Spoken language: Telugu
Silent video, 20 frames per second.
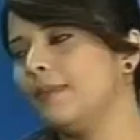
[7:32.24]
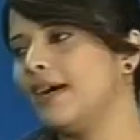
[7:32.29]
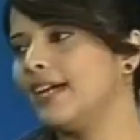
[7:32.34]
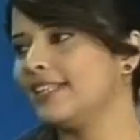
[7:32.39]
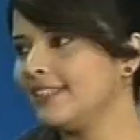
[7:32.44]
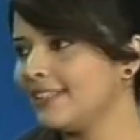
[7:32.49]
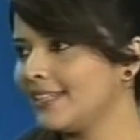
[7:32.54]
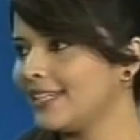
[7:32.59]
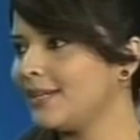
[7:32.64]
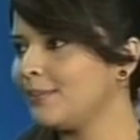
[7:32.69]
మా
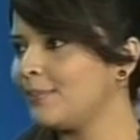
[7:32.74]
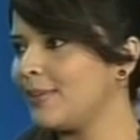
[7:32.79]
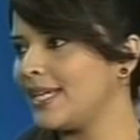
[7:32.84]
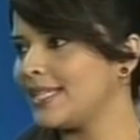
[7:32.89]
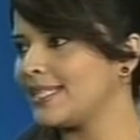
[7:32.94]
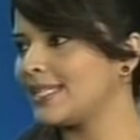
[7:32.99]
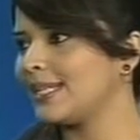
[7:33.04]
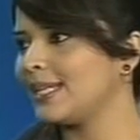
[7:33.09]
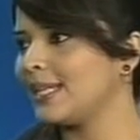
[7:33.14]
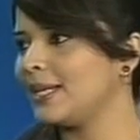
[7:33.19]
అందరికీ
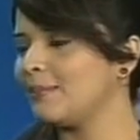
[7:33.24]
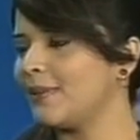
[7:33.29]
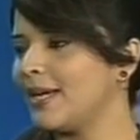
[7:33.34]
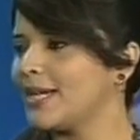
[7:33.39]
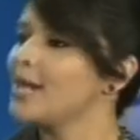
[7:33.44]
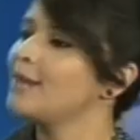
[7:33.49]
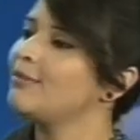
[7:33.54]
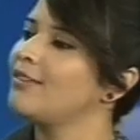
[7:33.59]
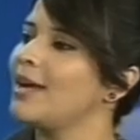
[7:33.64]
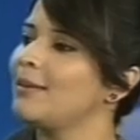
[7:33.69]
బేసిక్లీ మెగా
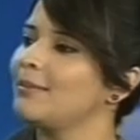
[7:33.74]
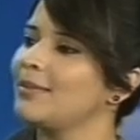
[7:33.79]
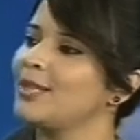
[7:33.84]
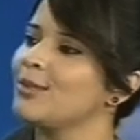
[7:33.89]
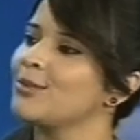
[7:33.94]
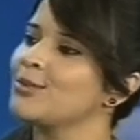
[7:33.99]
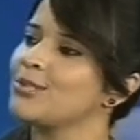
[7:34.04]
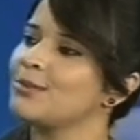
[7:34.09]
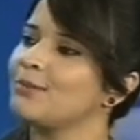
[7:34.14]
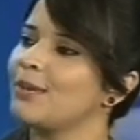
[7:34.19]
ఫ్యామిలీ
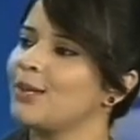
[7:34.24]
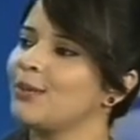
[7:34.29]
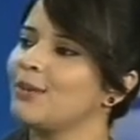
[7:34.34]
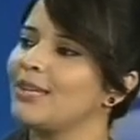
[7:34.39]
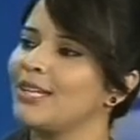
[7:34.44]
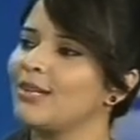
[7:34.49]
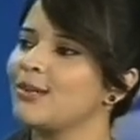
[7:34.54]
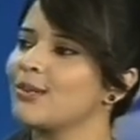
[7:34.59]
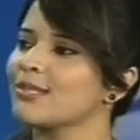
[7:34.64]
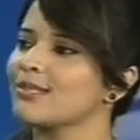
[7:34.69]
నుంచి మరో
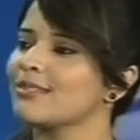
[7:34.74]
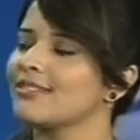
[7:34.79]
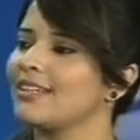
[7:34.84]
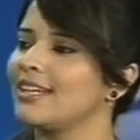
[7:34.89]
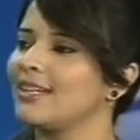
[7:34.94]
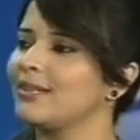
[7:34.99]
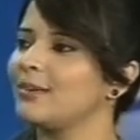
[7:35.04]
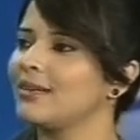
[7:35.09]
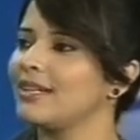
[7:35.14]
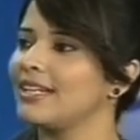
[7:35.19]
హీరో
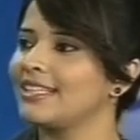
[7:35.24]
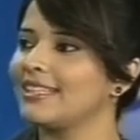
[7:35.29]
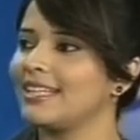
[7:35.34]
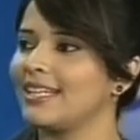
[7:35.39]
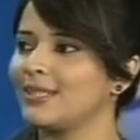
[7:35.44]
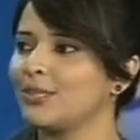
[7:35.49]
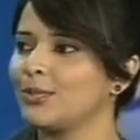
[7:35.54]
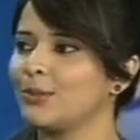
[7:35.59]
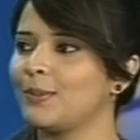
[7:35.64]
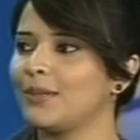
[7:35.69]
వస్తున్నారు అంటే
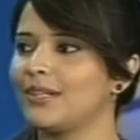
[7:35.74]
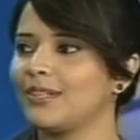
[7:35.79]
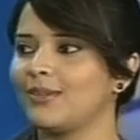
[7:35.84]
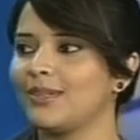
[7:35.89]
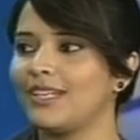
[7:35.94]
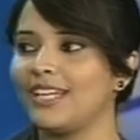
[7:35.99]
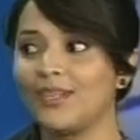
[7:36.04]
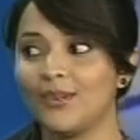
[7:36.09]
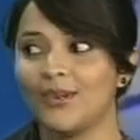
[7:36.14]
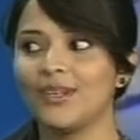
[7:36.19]
తనతో పాటు
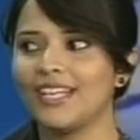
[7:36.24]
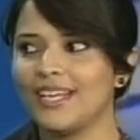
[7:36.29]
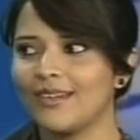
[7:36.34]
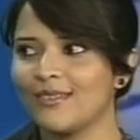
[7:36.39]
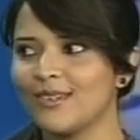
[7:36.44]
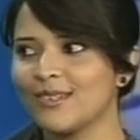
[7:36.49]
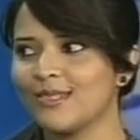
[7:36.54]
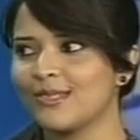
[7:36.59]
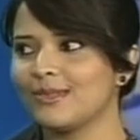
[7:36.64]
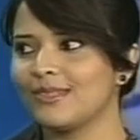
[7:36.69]
హీరోయిన్ ఎవరు
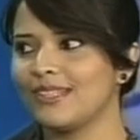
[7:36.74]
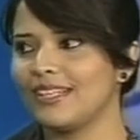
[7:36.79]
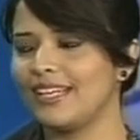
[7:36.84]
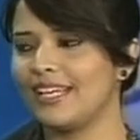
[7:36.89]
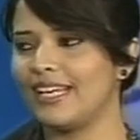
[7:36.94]
వస్తుందనే